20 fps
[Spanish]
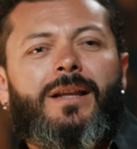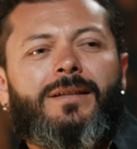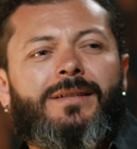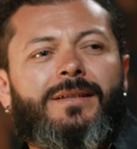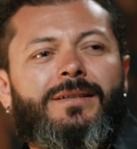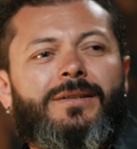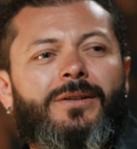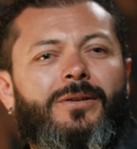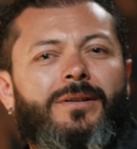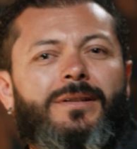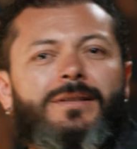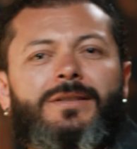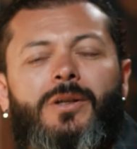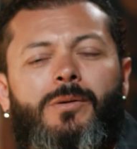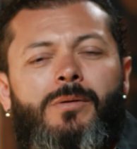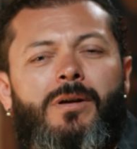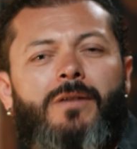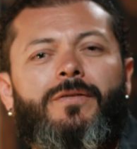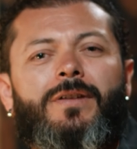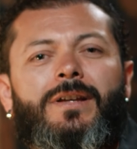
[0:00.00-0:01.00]
la sesión
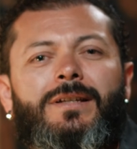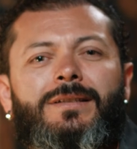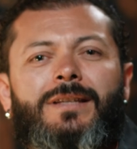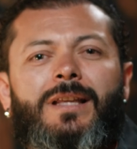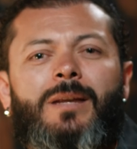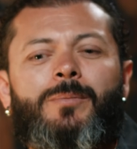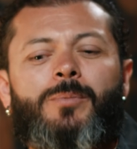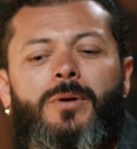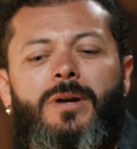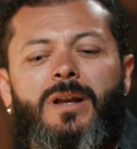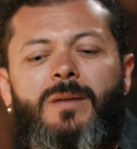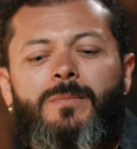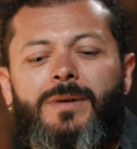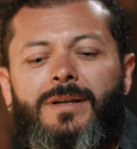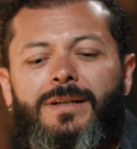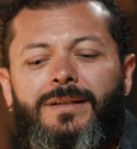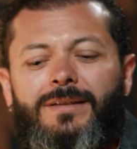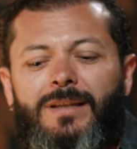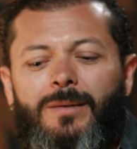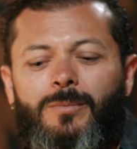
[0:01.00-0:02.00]
Estroba Fest, el programa
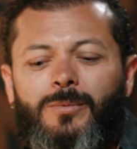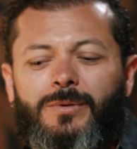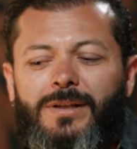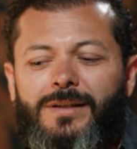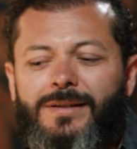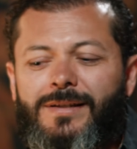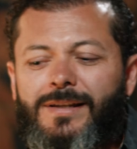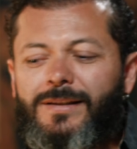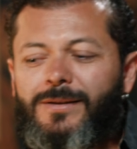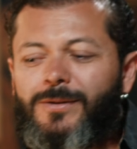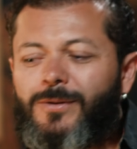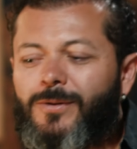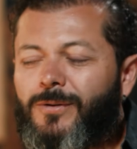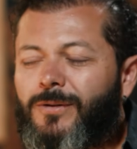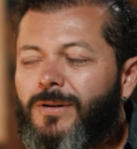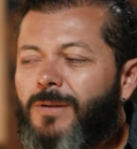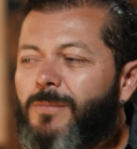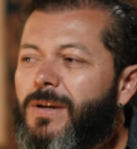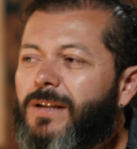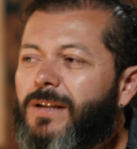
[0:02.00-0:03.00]
que estamos haciendo con el